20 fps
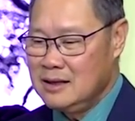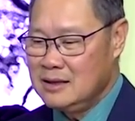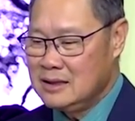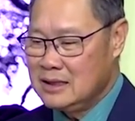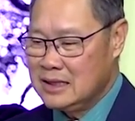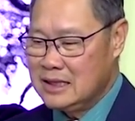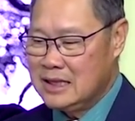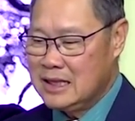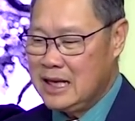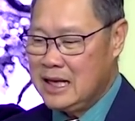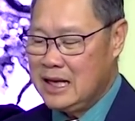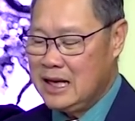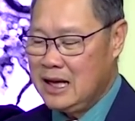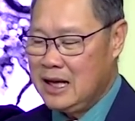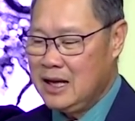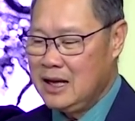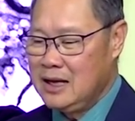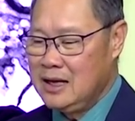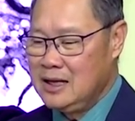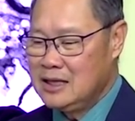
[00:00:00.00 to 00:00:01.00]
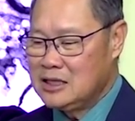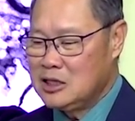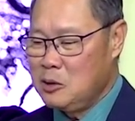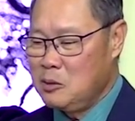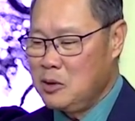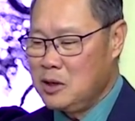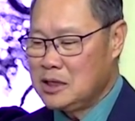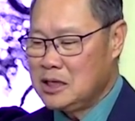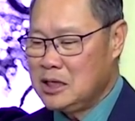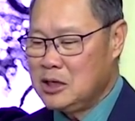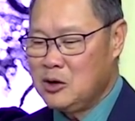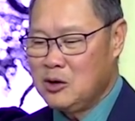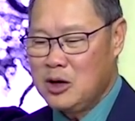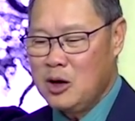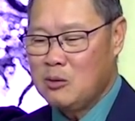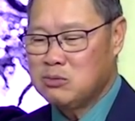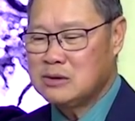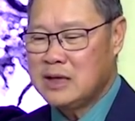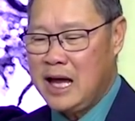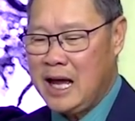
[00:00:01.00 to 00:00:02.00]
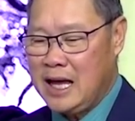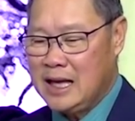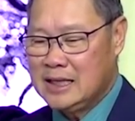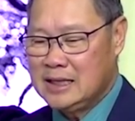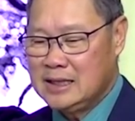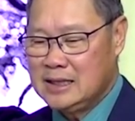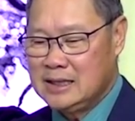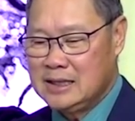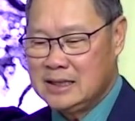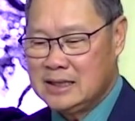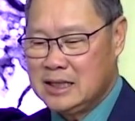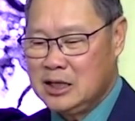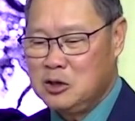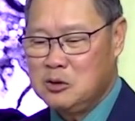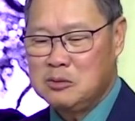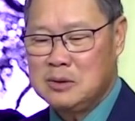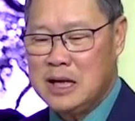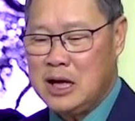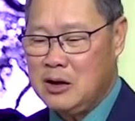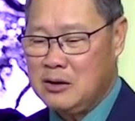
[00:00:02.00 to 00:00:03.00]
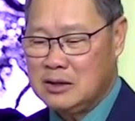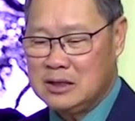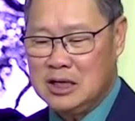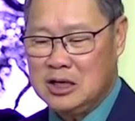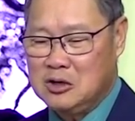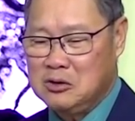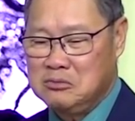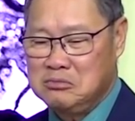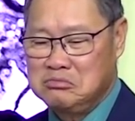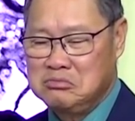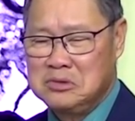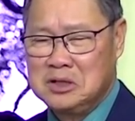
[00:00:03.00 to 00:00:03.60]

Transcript: thì cái này là trong một cái chế độ độc tài thì người ta lúc nào người ta cũng